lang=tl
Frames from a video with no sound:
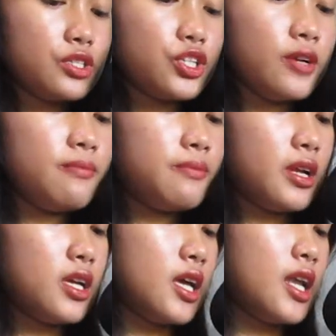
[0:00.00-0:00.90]

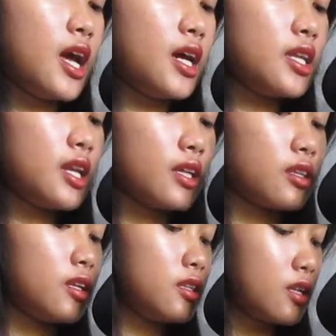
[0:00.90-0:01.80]
Siyempre, kailangan
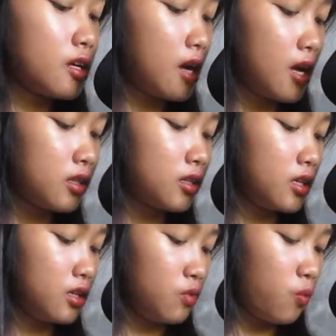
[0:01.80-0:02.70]
natin ng
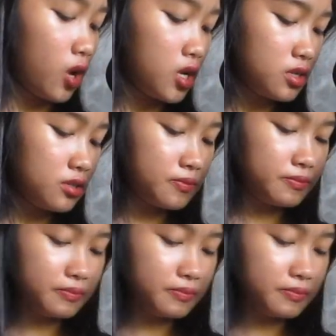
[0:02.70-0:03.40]
ating wire.